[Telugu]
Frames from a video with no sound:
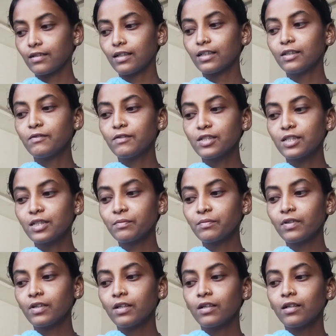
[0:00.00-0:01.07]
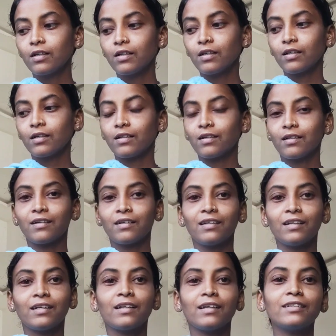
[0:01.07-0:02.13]
అది విషయం
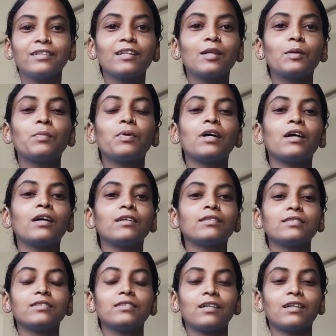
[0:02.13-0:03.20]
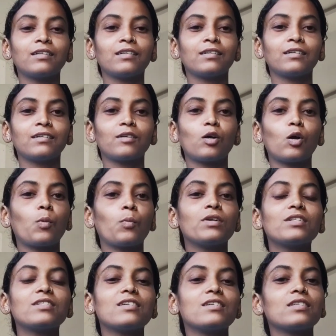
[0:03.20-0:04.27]
నేనైతే నా బా నా
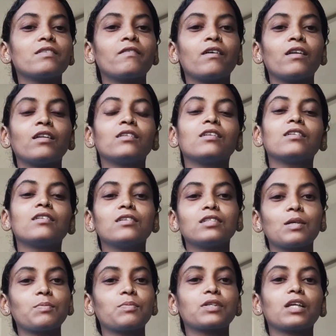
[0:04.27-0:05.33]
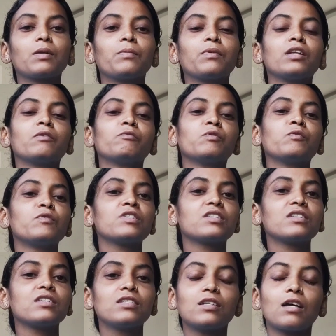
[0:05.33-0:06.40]
కామెంట్స్ చేసే వాళ్ళందరినీ సబ్స్క్రైబర్ని
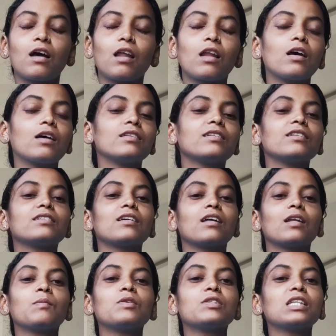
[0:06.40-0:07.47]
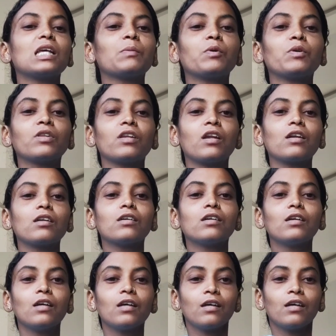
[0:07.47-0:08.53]
వ్యూవర్స్ని చాలా అయితే చాలా మిస్ అయిపోతున్నాను
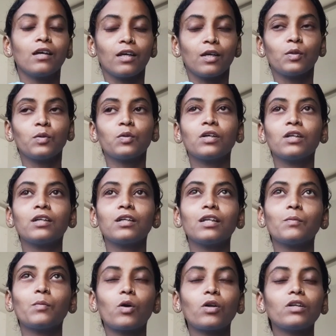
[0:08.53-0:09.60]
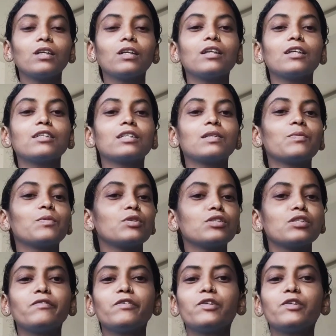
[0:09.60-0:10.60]
ఎందుకంటే మార్నింగ్ లేచినప్పటి నుంచి